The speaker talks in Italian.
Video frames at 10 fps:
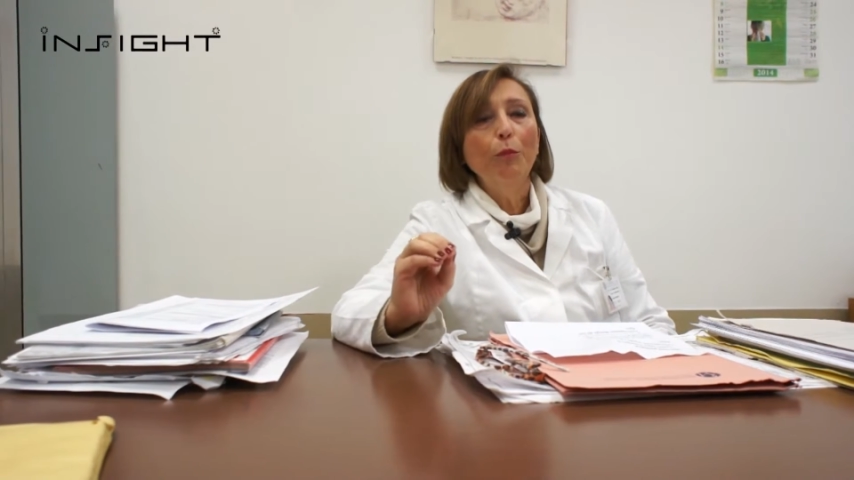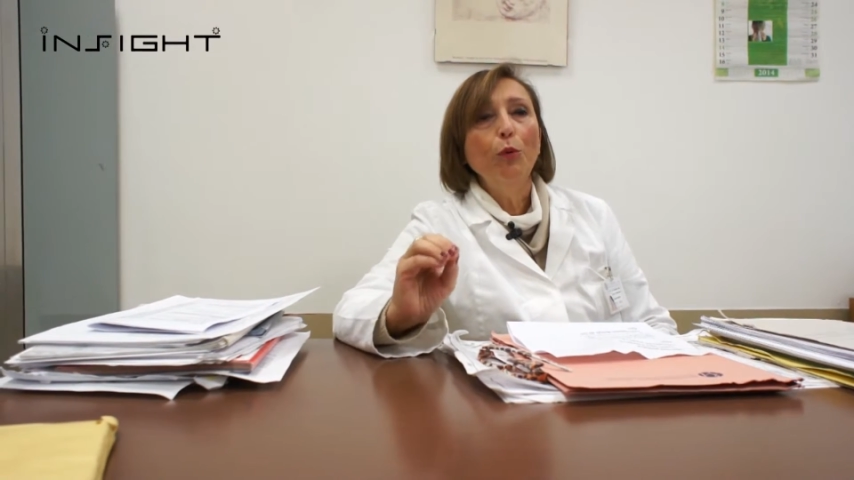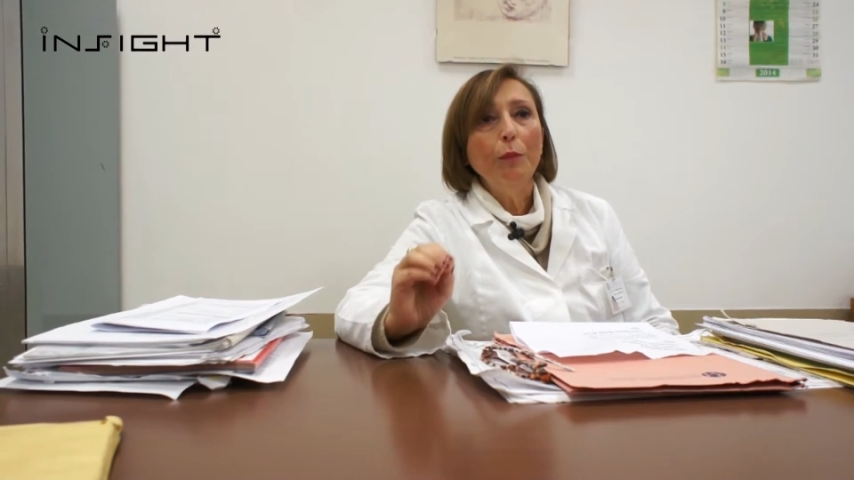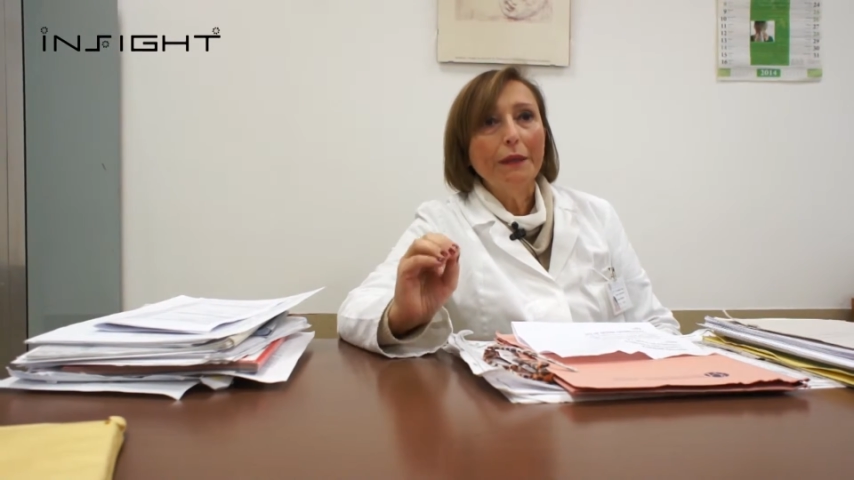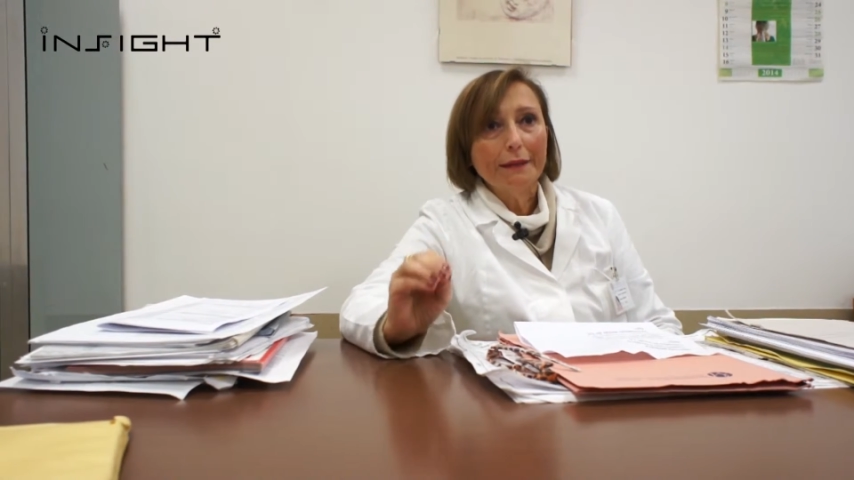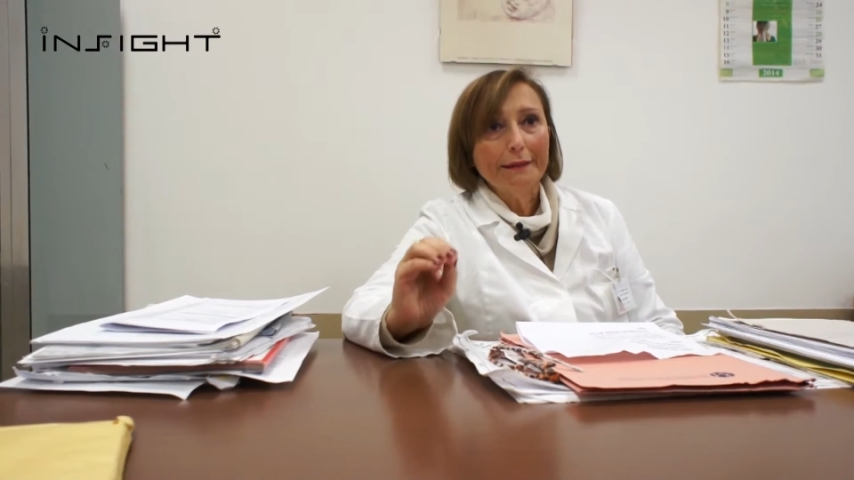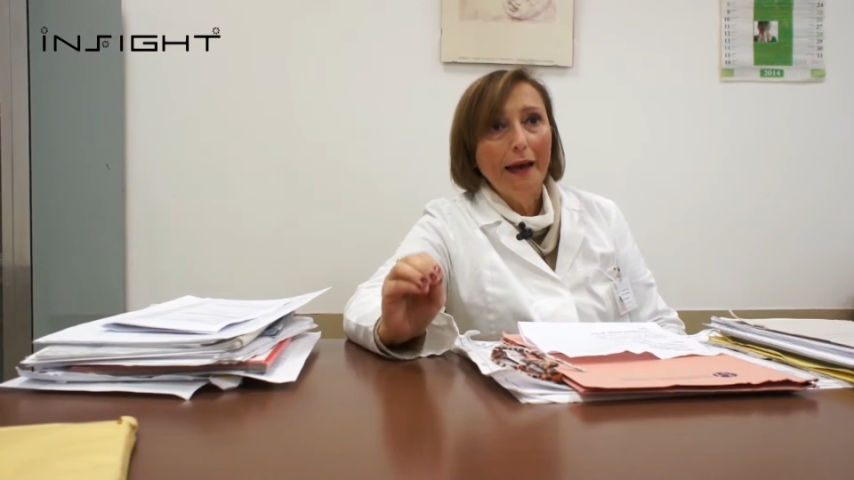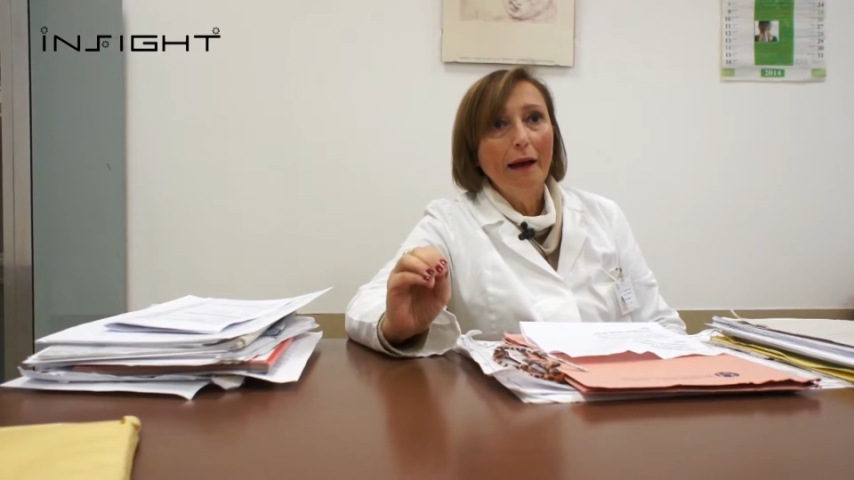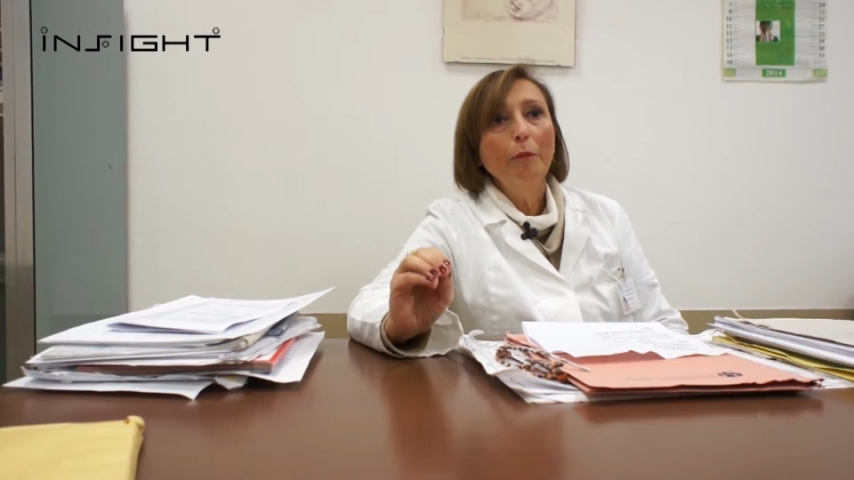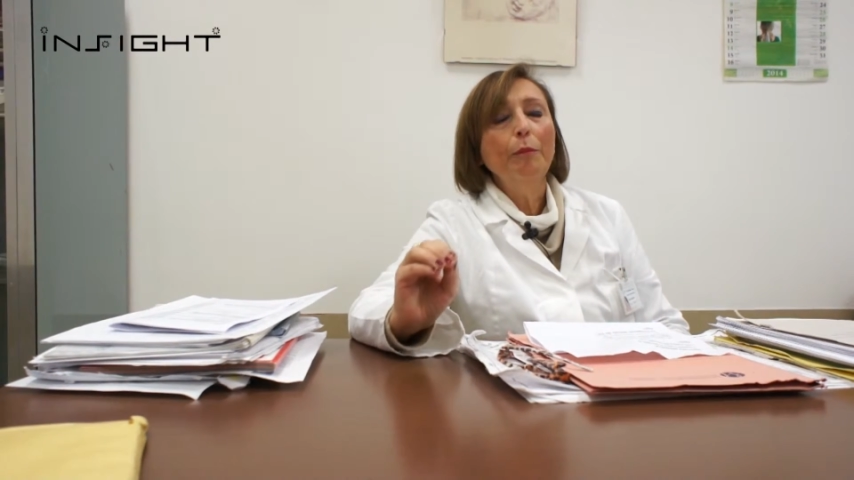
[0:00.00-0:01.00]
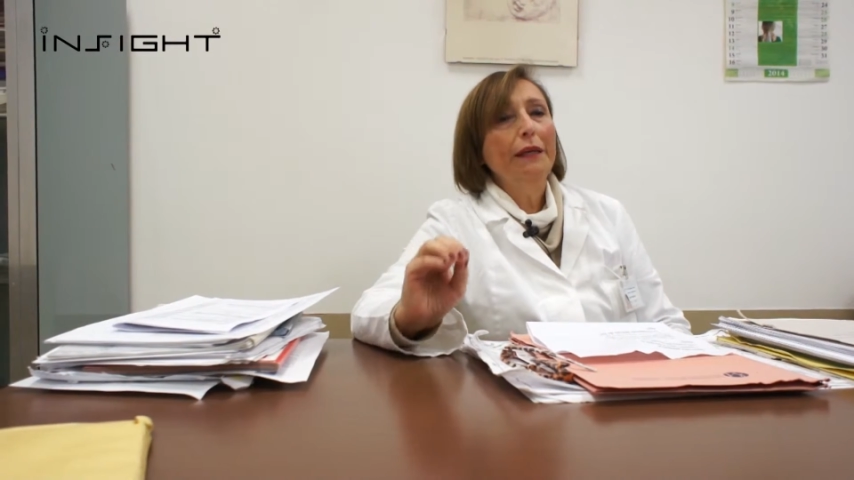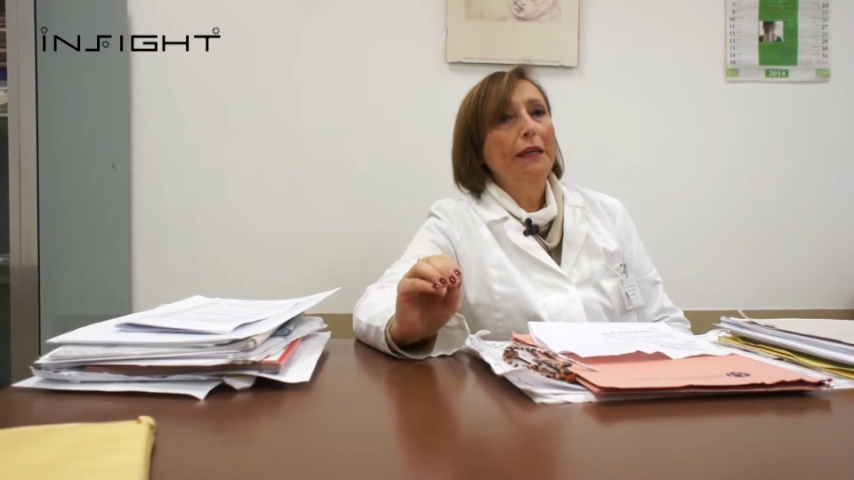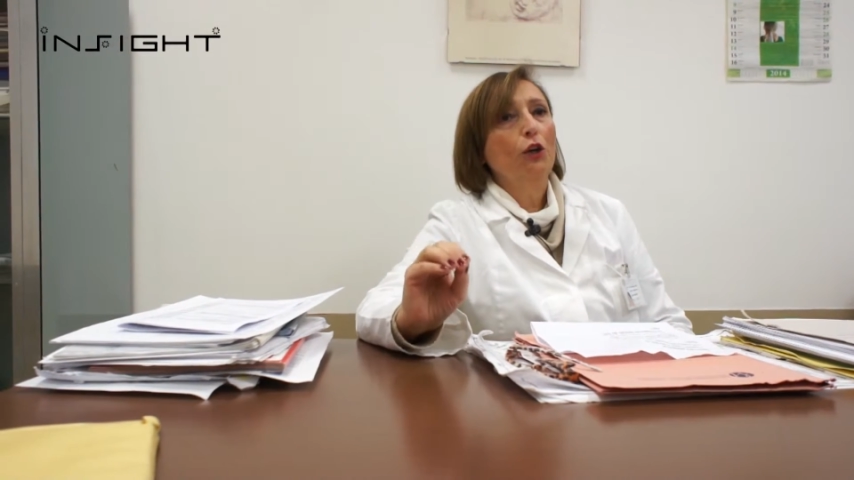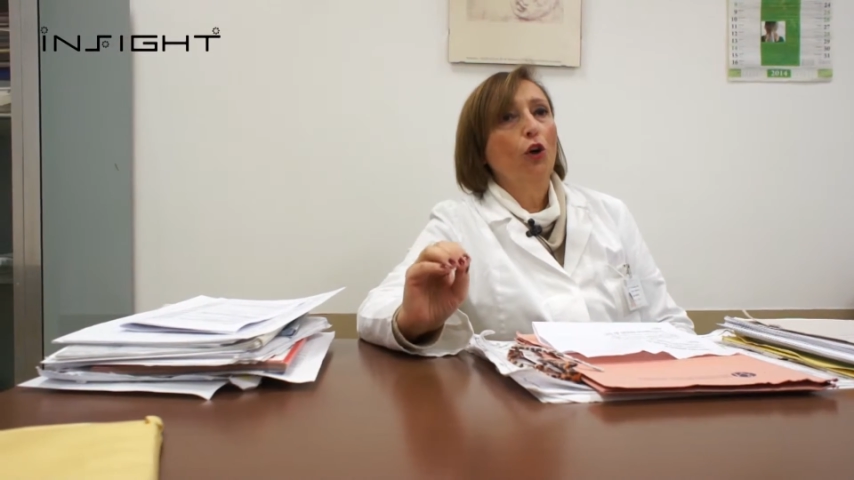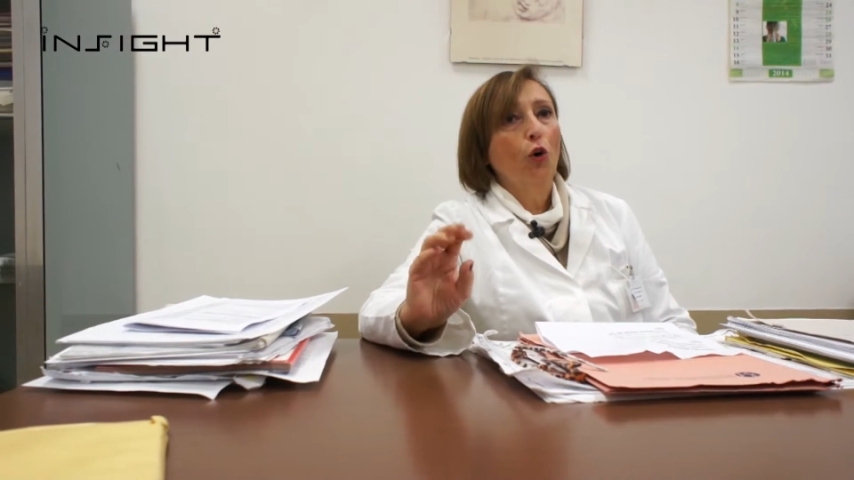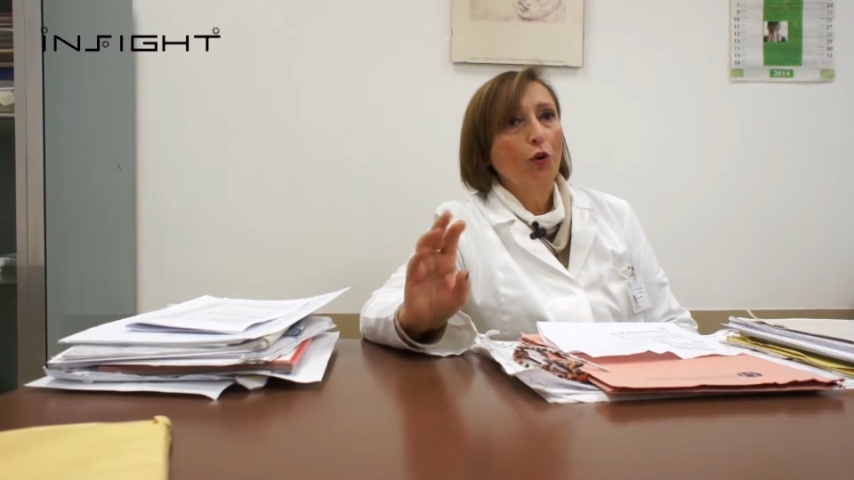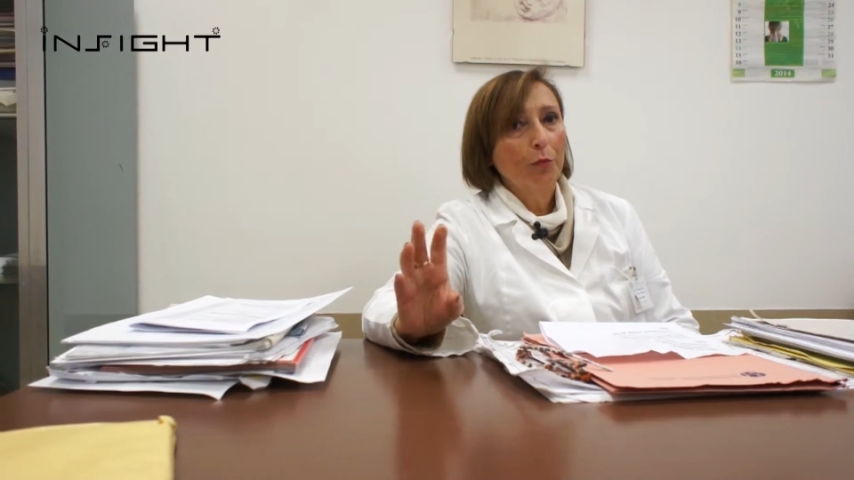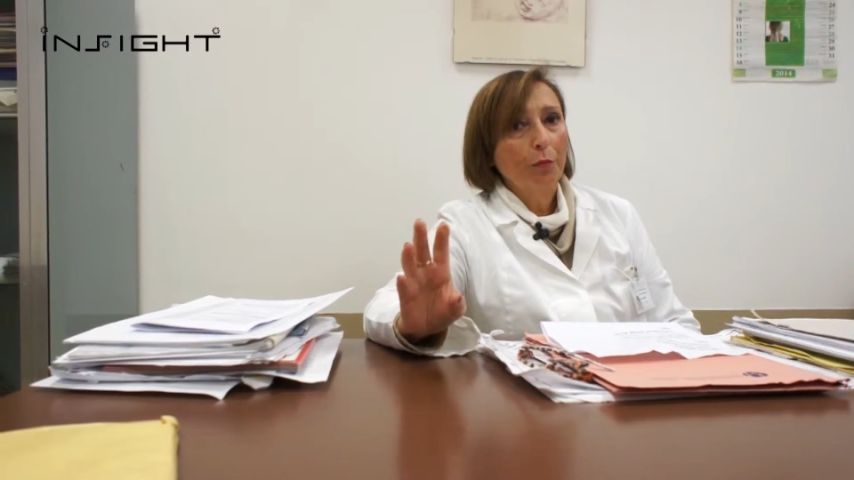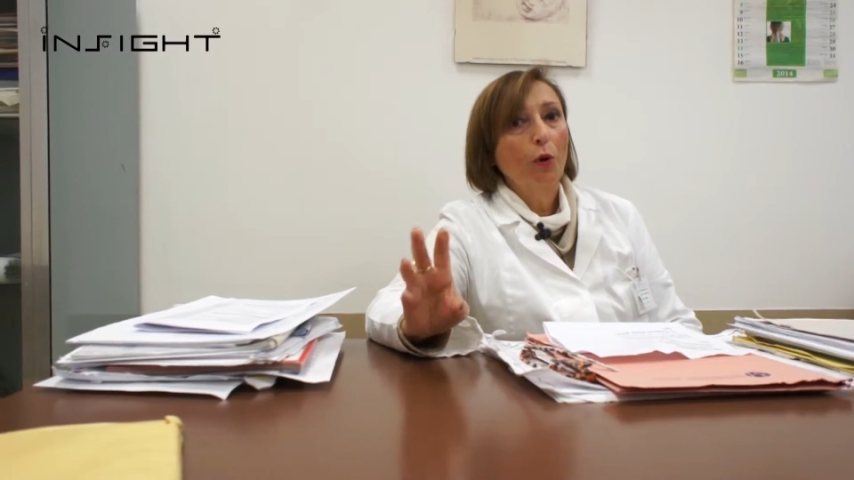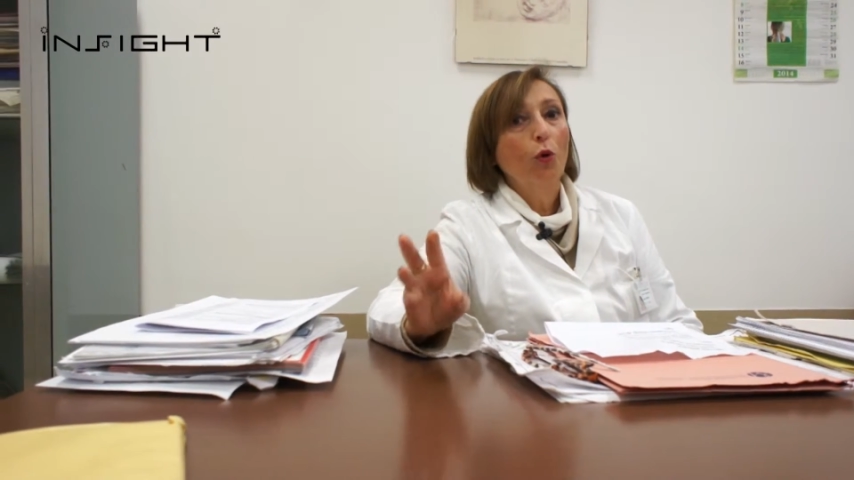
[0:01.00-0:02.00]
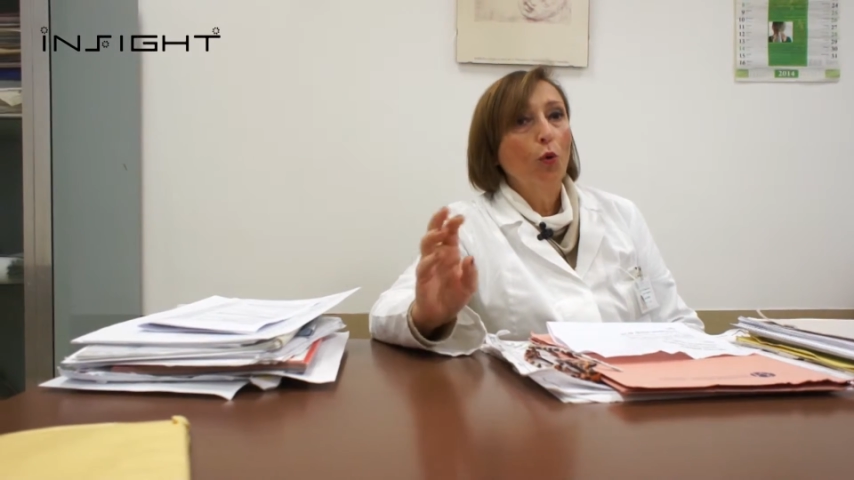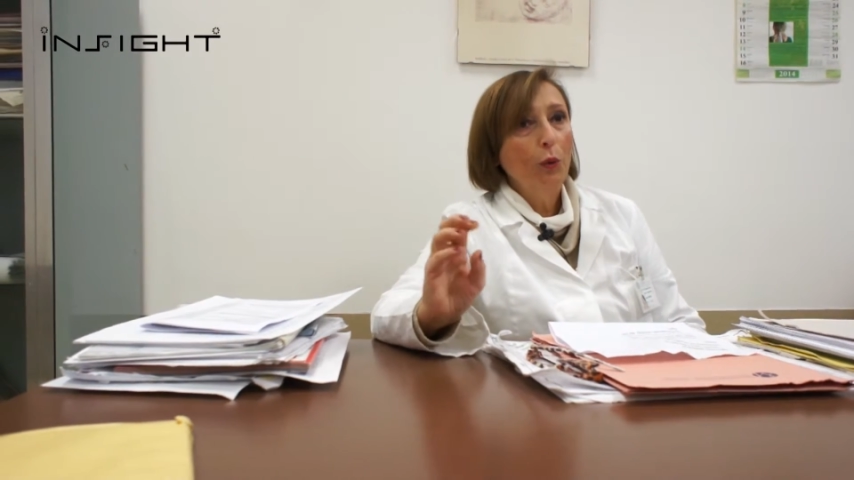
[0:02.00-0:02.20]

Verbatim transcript: pubertà per il corpo.